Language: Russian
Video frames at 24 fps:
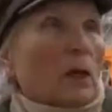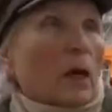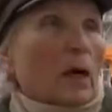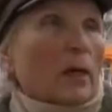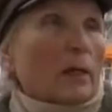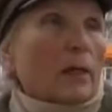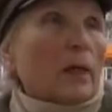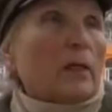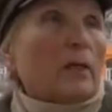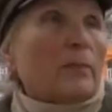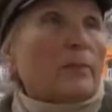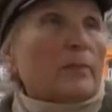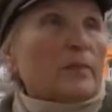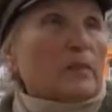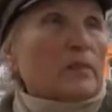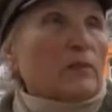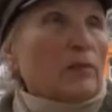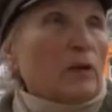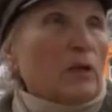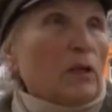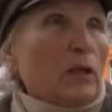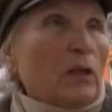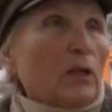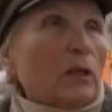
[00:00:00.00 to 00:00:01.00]
А я не
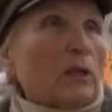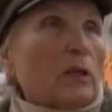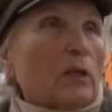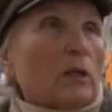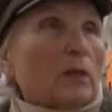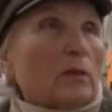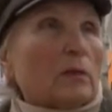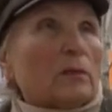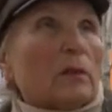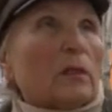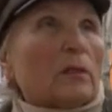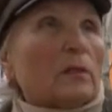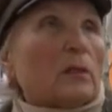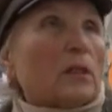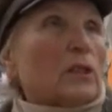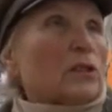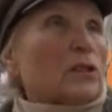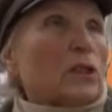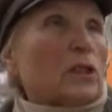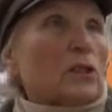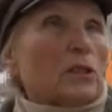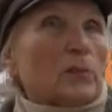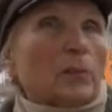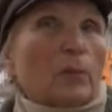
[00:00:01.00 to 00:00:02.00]
позвонила,
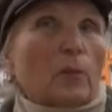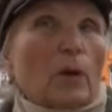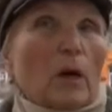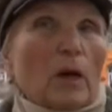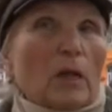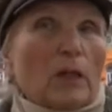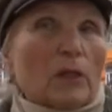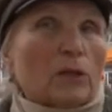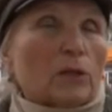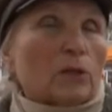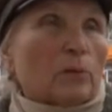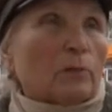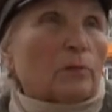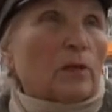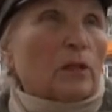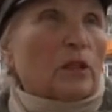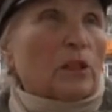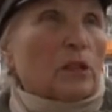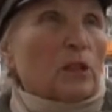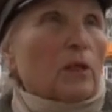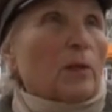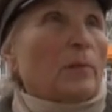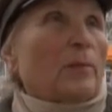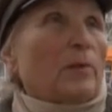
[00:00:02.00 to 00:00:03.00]
даже испугалась, чтобы
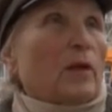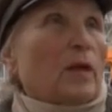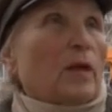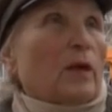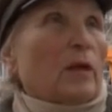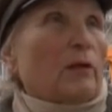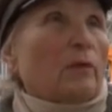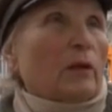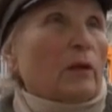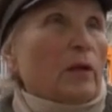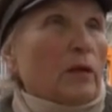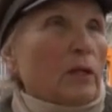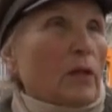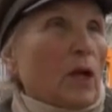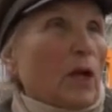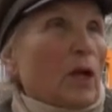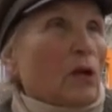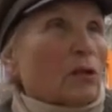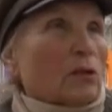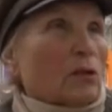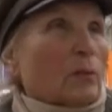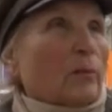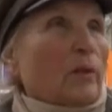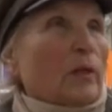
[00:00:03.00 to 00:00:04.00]
даже им не говорить,
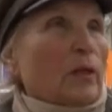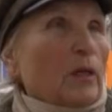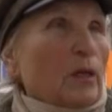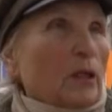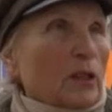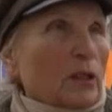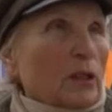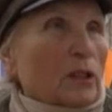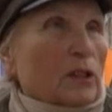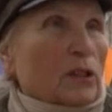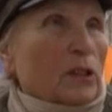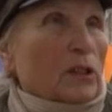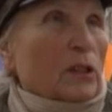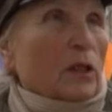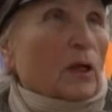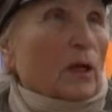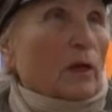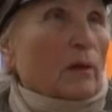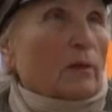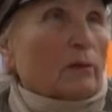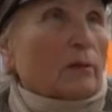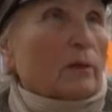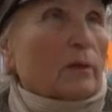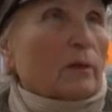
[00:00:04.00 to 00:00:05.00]
чтобы их не
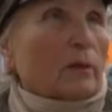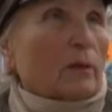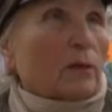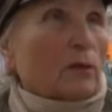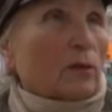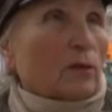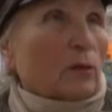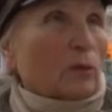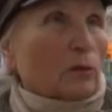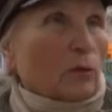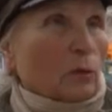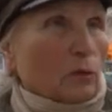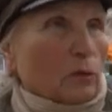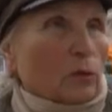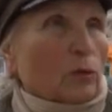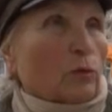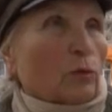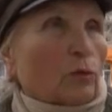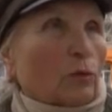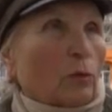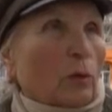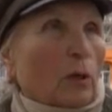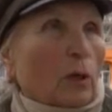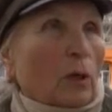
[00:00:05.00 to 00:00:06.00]
расстраивать, э,
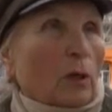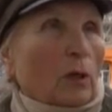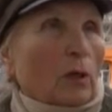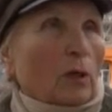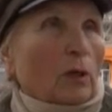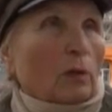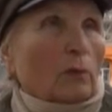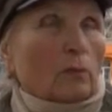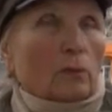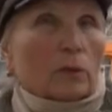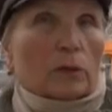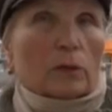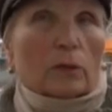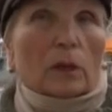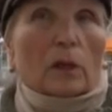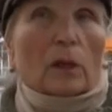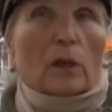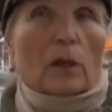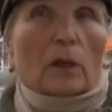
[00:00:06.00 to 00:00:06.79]
дочку. Вот.